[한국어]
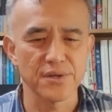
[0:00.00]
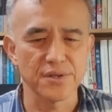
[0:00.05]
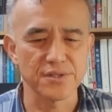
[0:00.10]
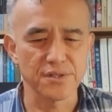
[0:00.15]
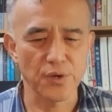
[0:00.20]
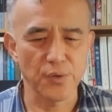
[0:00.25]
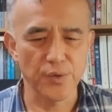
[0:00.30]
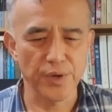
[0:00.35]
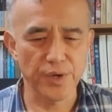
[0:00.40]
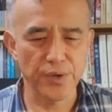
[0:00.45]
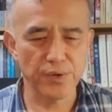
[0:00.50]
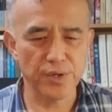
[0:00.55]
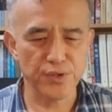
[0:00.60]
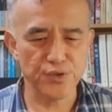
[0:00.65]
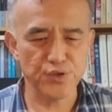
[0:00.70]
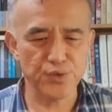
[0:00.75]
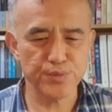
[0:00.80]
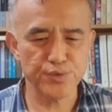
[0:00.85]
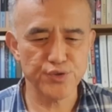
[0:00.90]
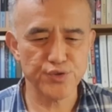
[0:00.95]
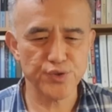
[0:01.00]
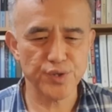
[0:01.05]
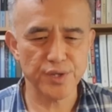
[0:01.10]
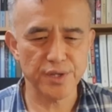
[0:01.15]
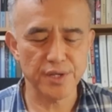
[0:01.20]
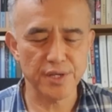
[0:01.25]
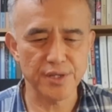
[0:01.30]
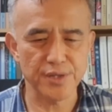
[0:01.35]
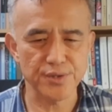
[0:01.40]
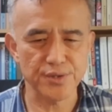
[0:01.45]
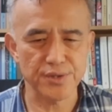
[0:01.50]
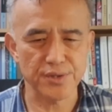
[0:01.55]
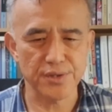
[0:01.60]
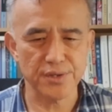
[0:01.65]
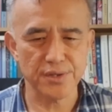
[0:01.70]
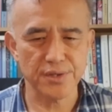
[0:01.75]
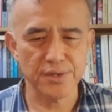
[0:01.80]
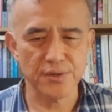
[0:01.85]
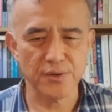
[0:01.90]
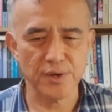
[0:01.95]
이제 외교가 춤을 추게
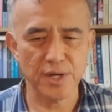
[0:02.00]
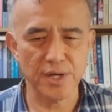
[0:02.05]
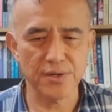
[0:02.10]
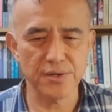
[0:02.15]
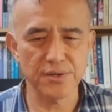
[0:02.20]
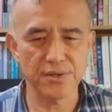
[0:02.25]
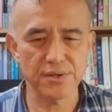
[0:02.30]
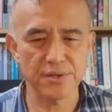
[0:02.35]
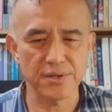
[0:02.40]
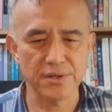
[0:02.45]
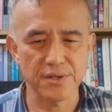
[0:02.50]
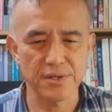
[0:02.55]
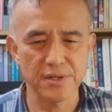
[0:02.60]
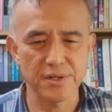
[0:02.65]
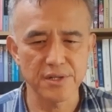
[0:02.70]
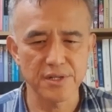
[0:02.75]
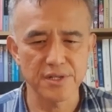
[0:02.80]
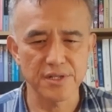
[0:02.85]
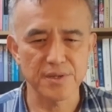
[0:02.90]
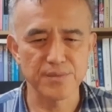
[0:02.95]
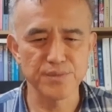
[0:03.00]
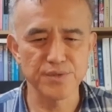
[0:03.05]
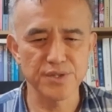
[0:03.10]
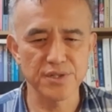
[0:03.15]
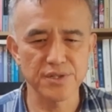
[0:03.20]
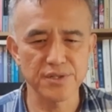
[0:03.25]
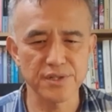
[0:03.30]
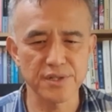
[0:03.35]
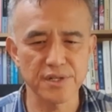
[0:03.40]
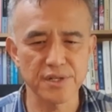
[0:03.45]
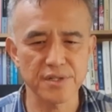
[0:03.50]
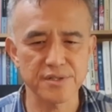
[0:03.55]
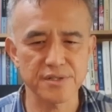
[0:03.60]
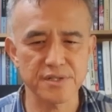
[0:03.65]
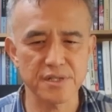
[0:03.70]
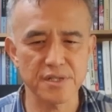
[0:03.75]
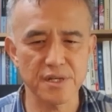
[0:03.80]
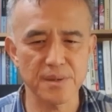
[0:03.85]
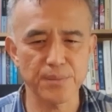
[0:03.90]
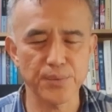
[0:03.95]
되겠죠. 과거 김정은이가
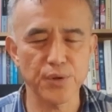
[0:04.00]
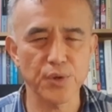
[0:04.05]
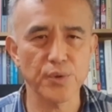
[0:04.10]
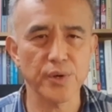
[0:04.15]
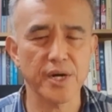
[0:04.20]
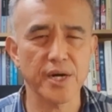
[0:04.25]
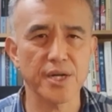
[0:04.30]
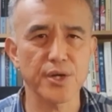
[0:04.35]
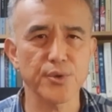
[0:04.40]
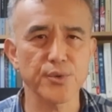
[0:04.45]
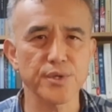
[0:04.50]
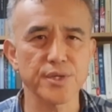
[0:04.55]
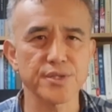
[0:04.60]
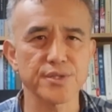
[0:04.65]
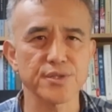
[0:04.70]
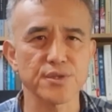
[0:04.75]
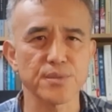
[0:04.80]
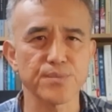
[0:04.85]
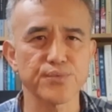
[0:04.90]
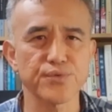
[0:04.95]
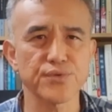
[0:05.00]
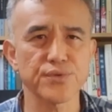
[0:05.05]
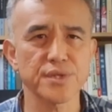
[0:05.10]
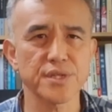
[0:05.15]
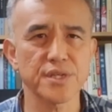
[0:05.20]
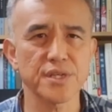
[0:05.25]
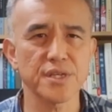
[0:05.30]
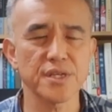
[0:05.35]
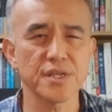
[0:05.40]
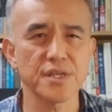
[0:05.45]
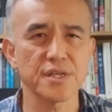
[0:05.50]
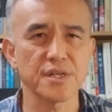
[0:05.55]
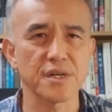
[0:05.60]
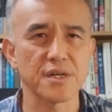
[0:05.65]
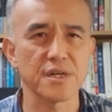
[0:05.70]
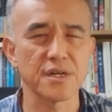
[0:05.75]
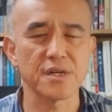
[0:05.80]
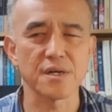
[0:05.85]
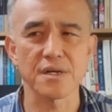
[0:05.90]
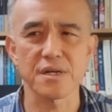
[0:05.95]
싱가포르와 하노이에서 푸티
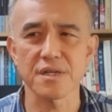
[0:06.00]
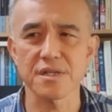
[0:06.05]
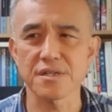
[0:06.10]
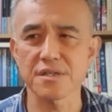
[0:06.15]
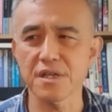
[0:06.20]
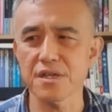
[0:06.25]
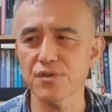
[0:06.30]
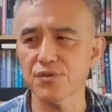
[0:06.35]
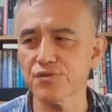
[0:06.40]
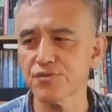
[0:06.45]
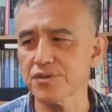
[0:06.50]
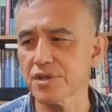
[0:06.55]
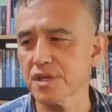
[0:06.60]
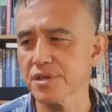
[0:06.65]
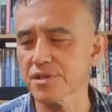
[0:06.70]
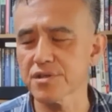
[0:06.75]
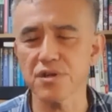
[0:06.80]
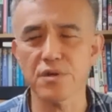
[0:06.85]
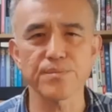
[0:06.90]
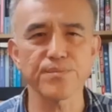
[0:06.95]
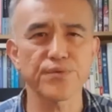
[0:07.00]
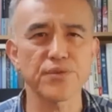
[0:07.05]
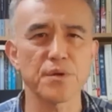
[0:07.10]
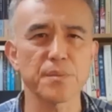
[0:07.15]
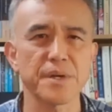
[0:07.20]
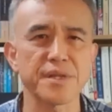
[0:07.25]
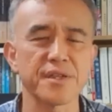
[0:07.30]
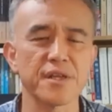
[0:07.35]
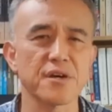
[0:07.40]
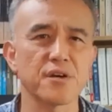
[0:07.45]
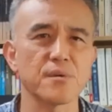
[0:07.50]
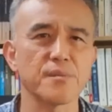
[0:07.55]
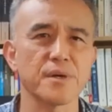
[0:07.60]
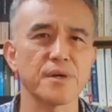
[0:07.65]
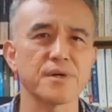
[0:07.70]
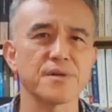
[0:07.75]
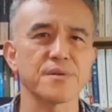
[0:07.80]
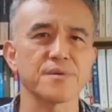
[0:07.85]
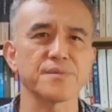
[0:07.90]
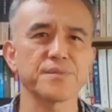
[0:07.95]
어, 아, 그때 누구야 트럼프를 만난
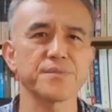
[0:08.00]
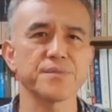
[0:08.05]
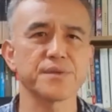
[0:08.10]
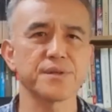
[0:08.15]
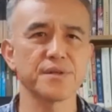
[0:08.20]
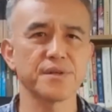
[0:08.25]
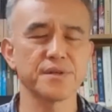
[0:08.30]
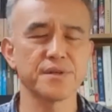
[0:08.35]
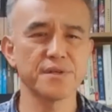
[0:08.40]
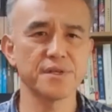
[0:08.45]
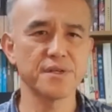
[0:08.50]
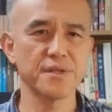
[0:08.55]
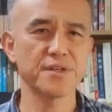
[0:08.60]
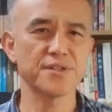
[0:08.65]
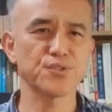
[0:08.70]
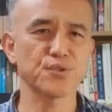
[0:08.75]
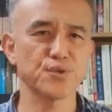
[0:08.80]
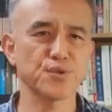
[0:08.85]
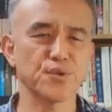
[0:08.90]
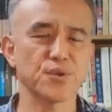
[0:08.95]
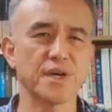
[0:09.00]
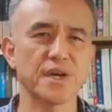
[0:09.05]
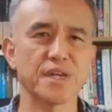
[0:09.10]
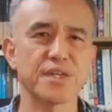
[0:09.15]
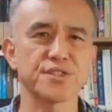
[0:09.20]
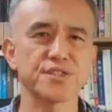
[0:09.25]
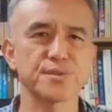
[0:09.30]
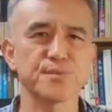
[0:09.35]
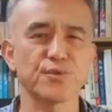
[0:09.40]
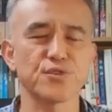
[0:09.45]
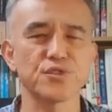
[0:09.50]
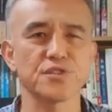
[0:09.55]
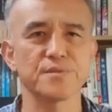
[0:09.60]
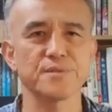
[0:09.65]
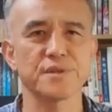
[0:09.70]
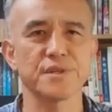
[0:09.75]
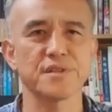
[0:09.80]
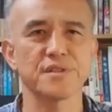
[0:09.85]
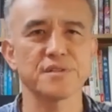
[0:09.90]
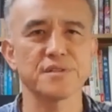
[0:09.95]
것만큼 그 정도는 아닐지
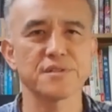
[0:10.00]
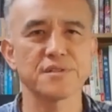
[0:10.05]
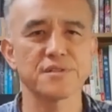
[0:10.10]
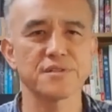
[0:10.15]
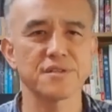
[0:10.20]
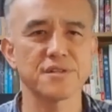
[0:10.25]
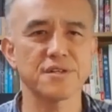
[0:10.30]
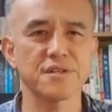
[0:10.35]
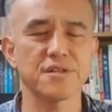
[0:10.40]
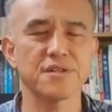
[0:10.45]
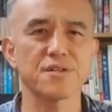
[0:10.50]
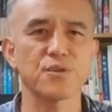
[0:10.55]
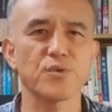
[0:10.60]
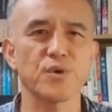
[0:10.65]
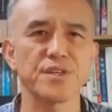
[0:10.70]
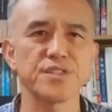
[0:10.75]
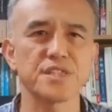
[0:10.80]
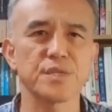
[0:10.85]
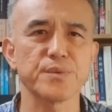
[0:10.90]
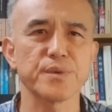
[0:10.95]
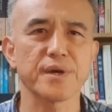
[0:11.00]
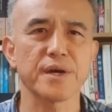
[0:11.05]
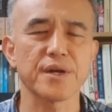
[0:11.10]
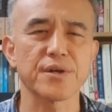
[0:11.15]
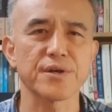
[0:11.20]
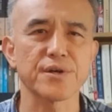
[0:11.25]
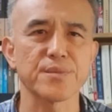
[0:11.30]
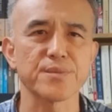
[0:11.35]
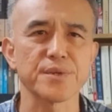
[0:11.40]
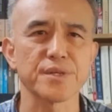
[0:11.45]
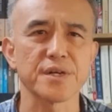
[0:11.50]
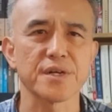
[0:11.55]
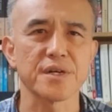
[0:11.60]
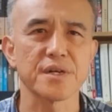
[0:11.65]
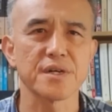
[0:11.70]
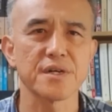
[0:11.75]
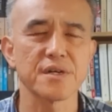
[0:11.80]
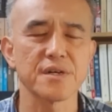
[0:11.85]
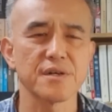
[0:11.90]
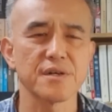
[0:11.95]
모르지만 큰 관심이 갈 겁니다.